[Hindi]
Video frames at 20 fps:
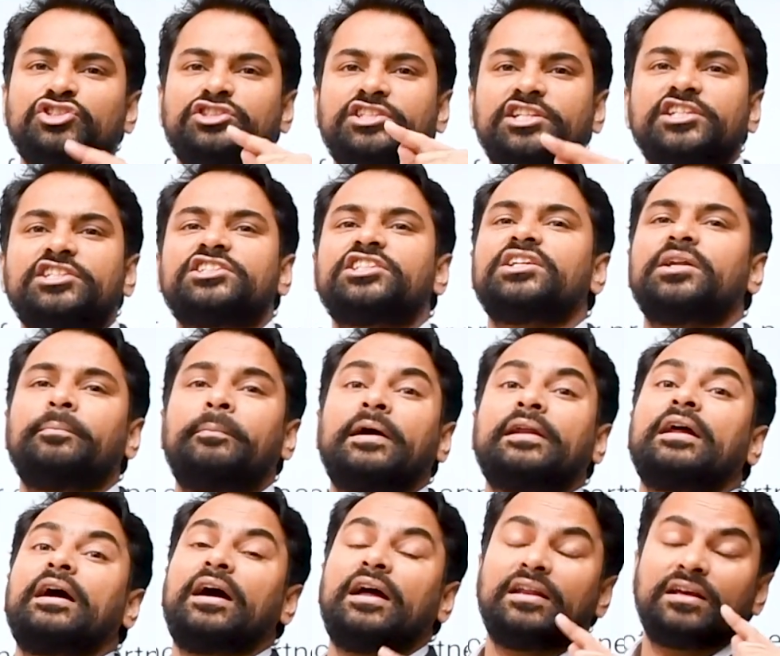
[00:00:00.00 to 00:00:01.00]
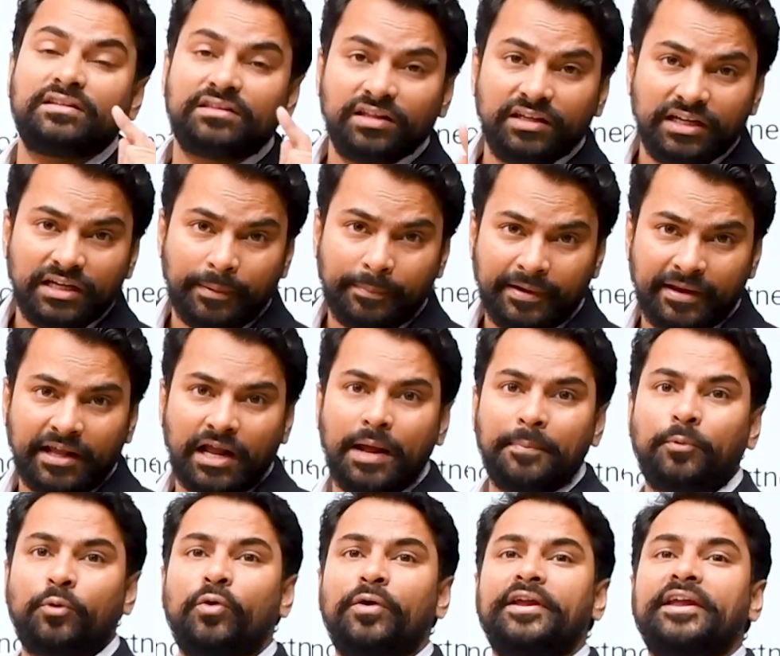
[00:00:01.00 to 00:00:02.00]
जीएसटी नंबर अलग से लेना पड़ेगा
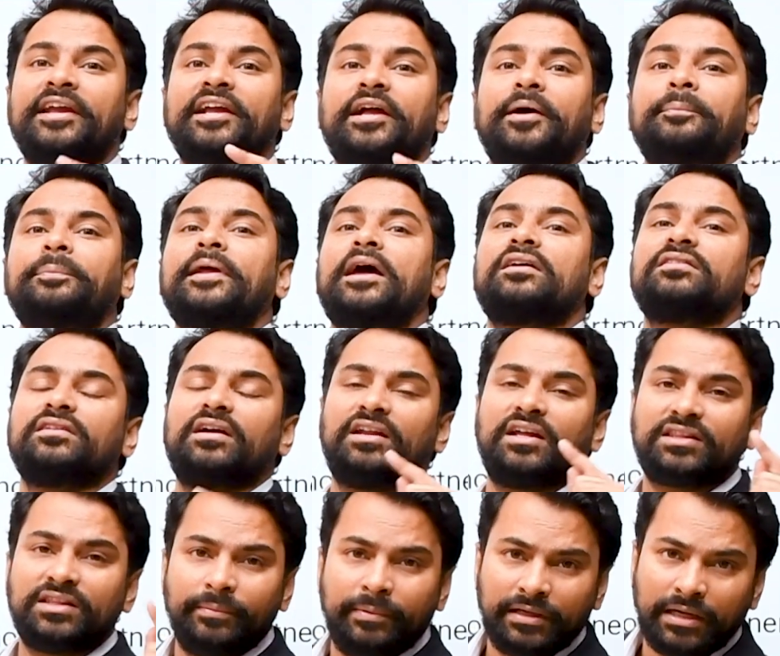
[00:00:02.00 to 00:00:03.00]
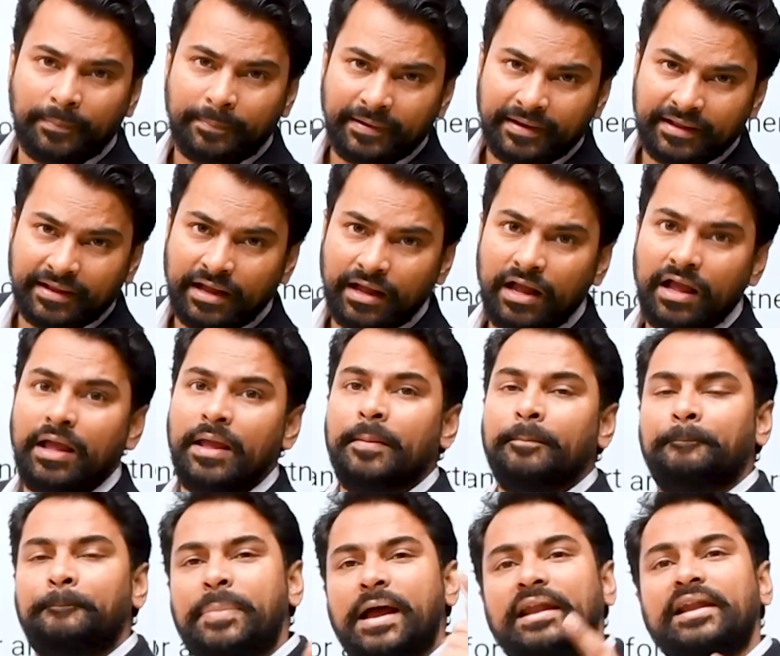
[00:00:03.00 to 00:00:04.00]
आपको इनकम टैक्स अलग से भरना पड़ेगा
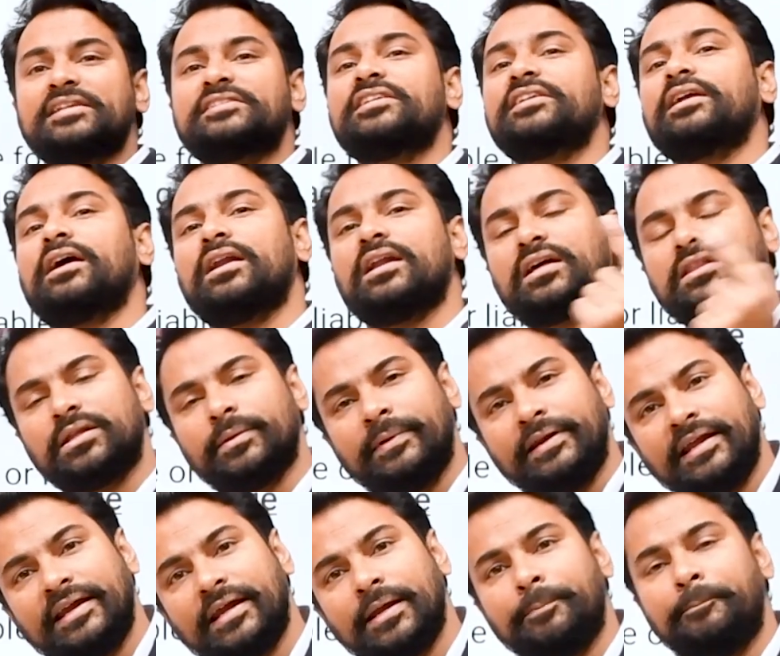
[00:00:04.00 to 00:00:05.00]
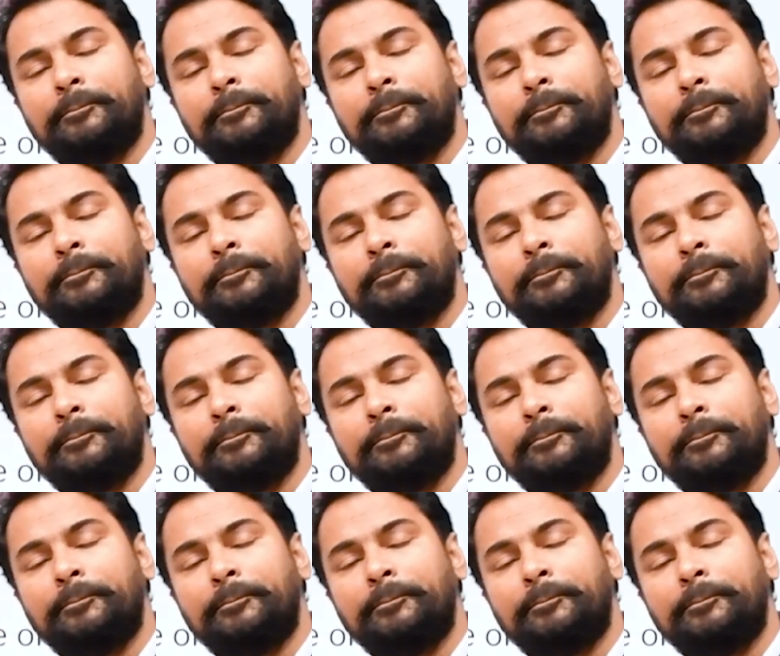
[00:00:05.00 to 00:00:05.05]
बैलेंस शीट अलग से बनेगी